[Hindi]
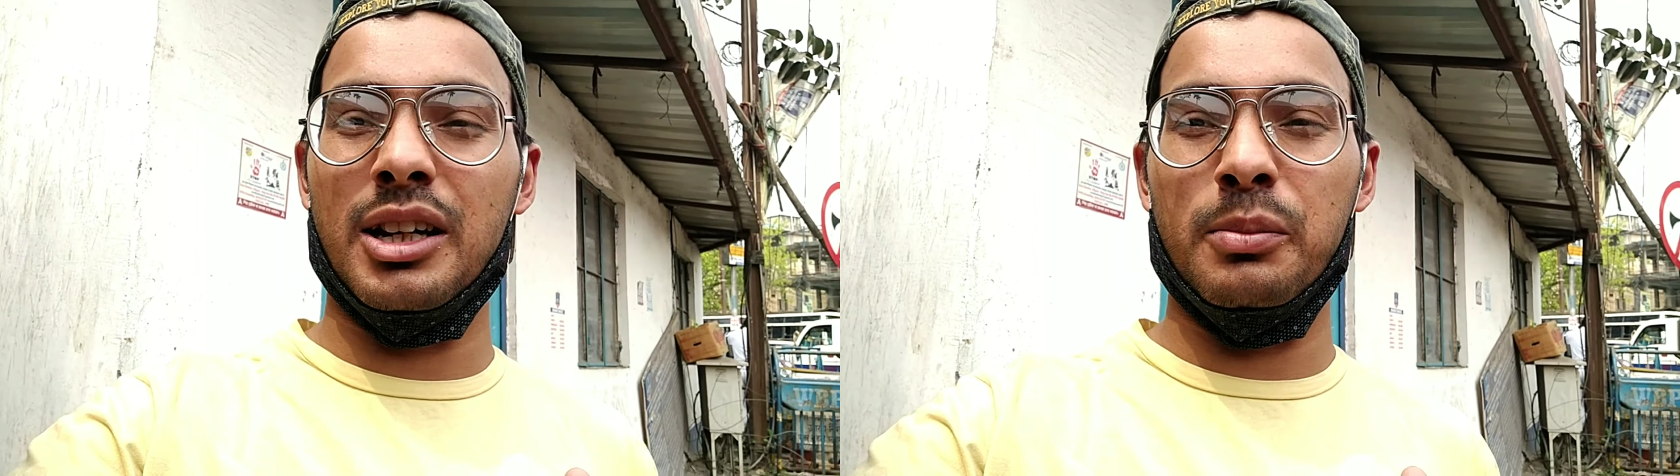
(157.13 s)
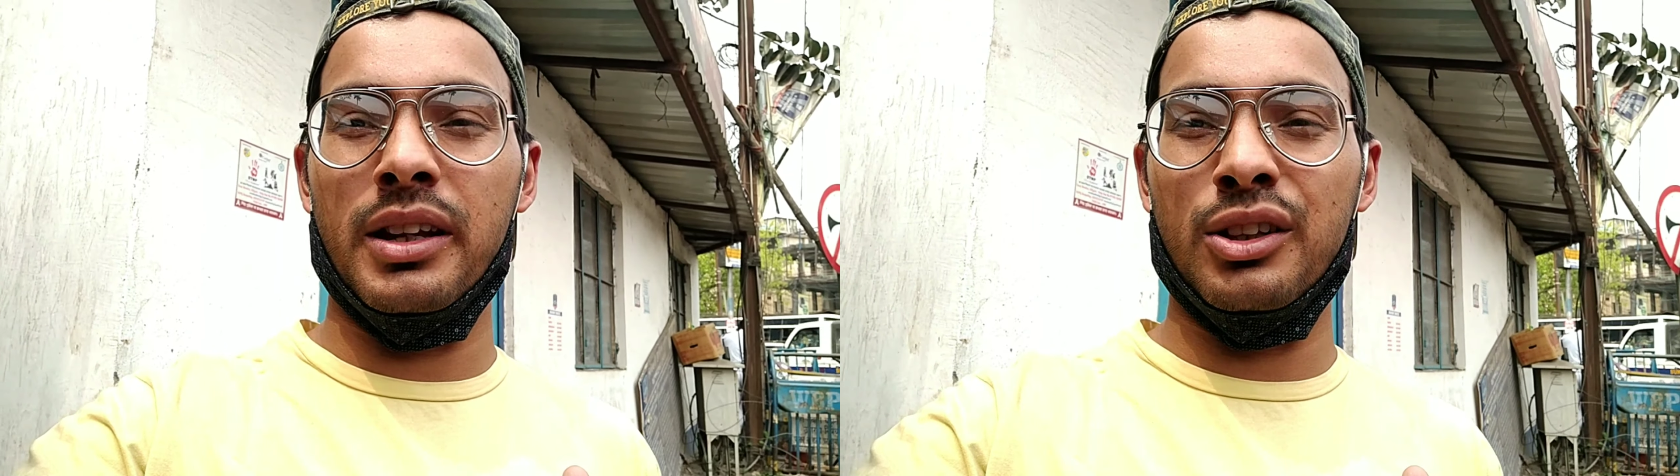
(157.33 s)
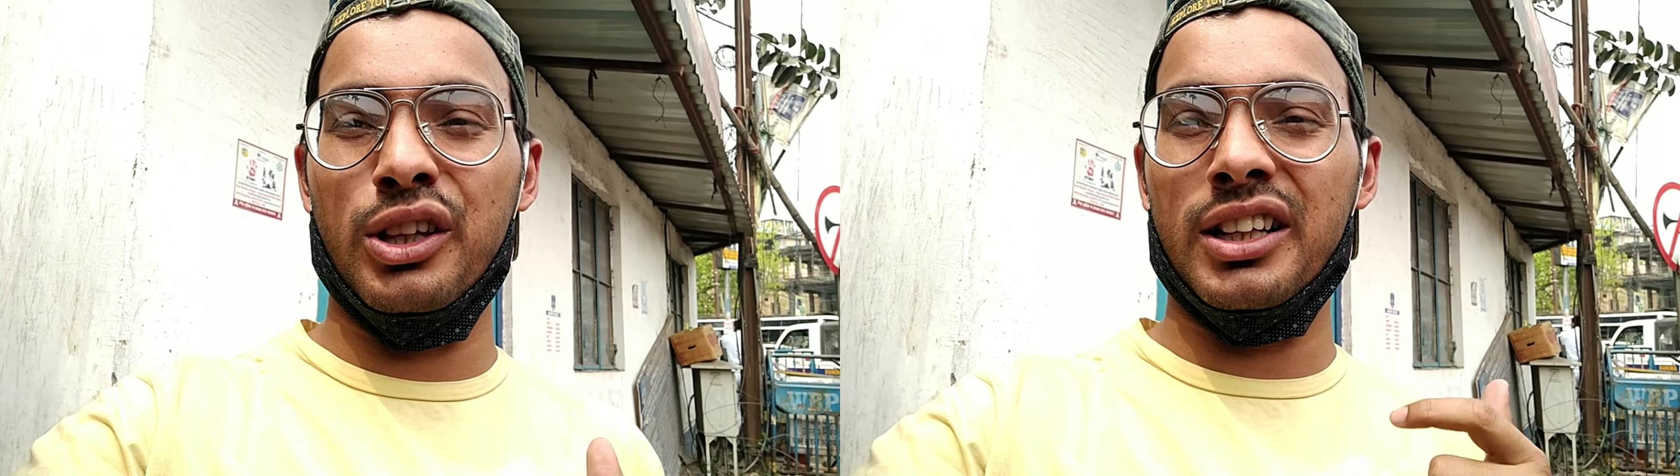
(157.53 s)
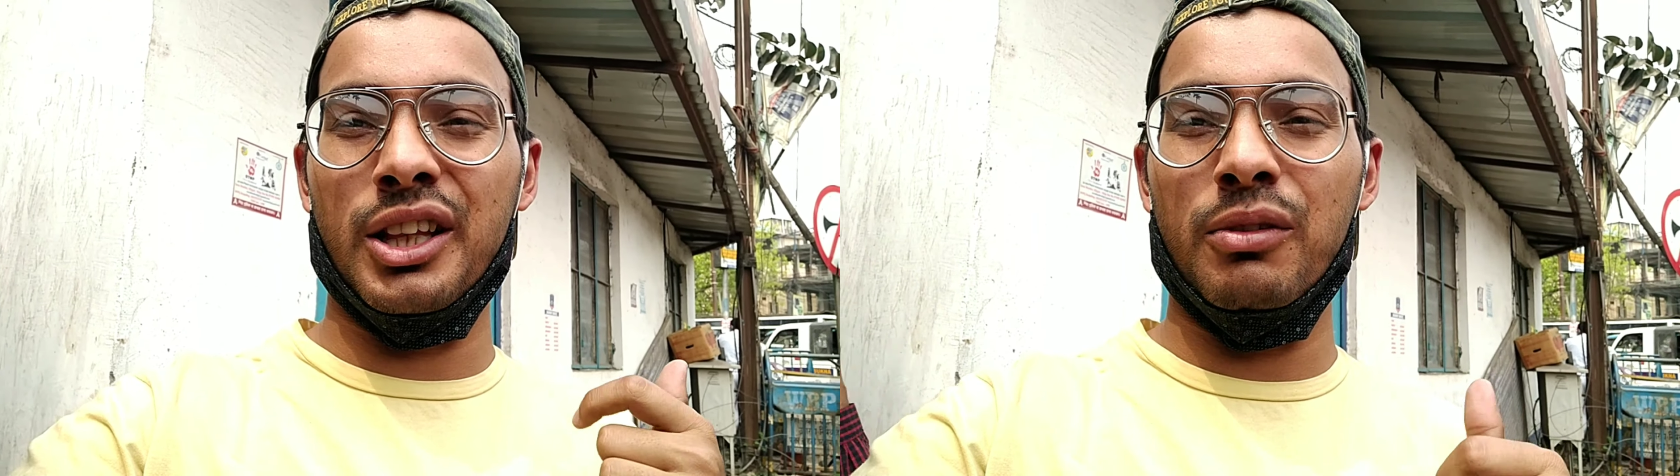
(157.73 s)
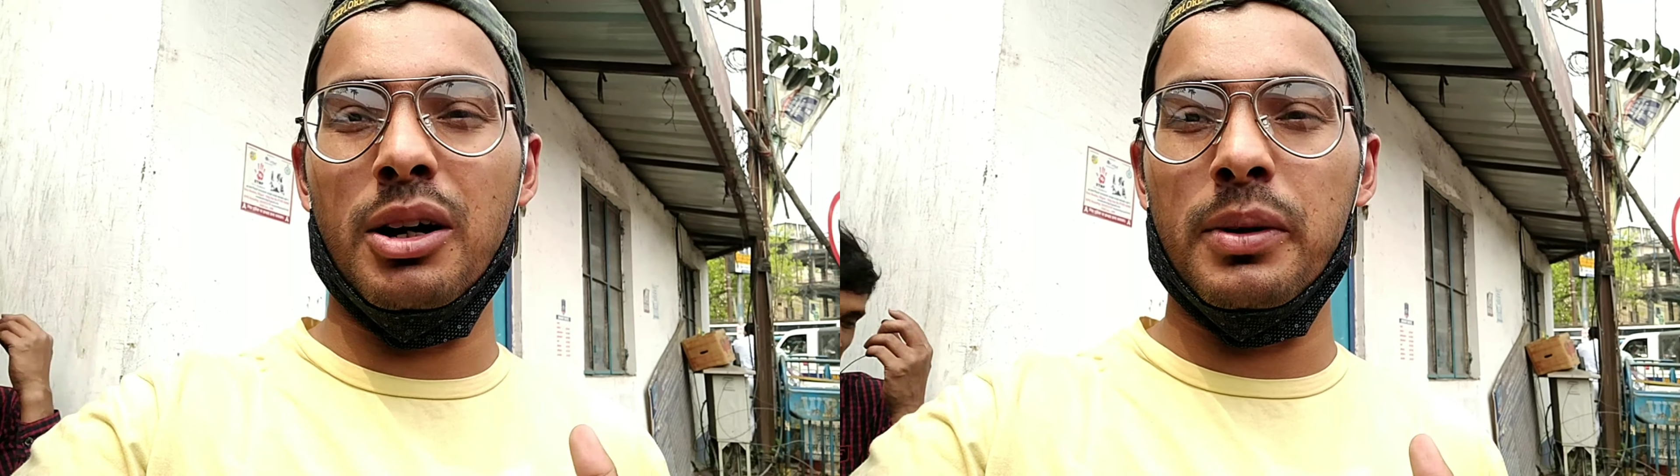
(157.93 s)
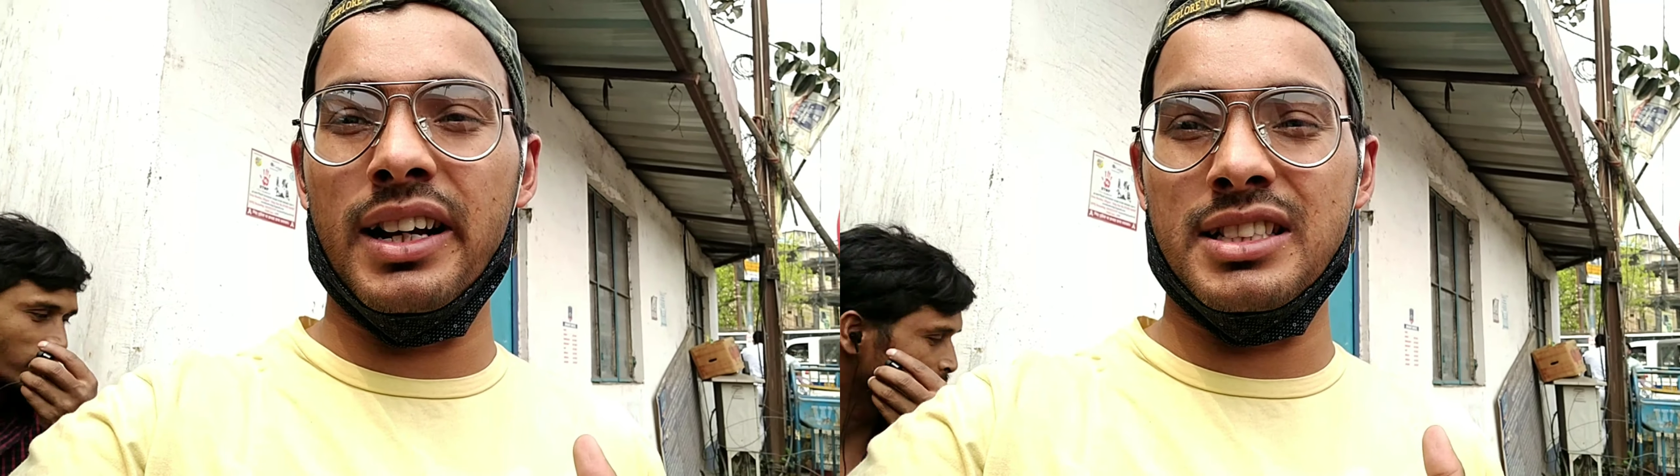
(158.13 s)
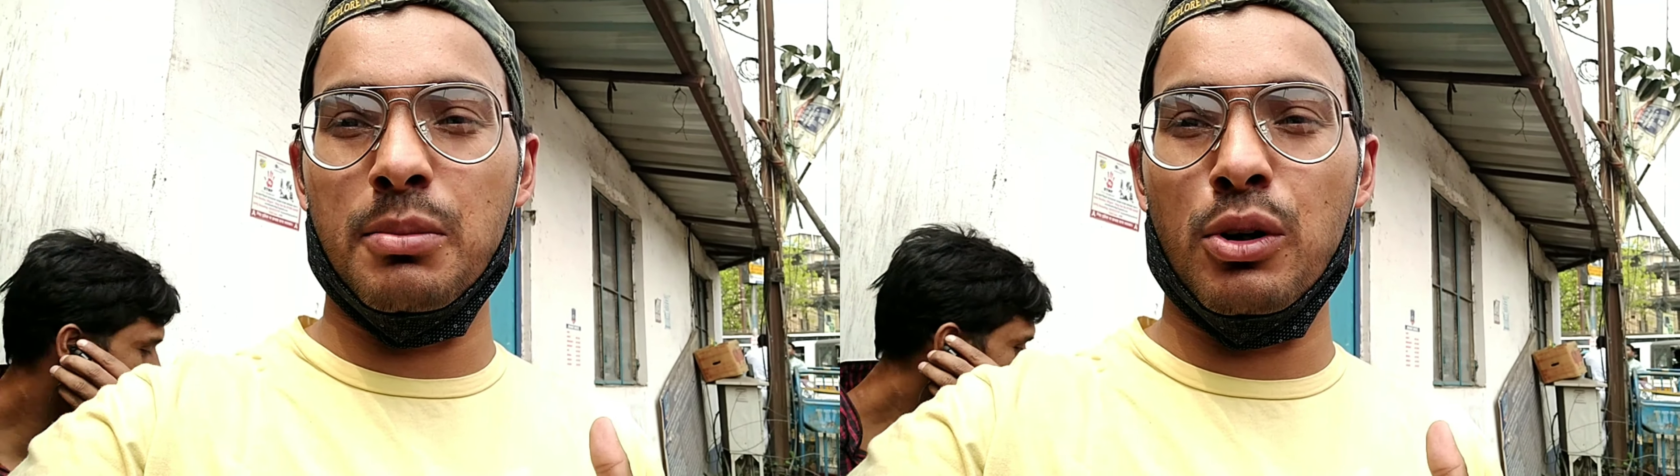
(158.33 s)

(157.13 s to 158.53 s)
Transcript: गर्मी है देखते हैं वहाँ पर कैसा